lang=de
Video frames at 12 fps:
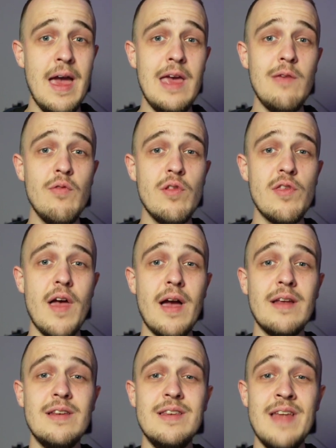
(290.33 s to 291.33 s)
Ich würde
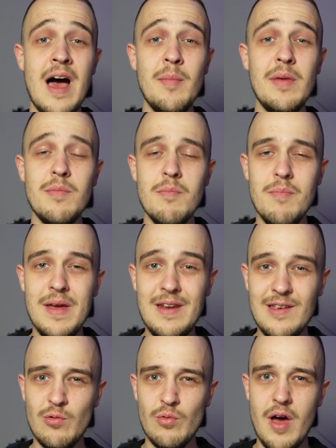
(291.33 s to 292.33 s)
sagen, damit
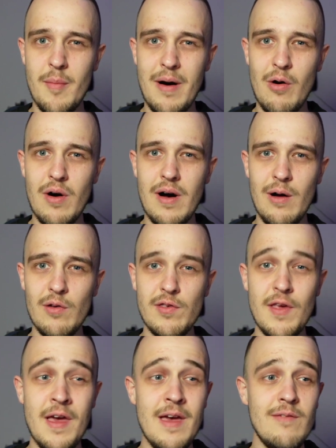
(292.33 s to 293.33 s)
bin ich nun aber auch raus aus.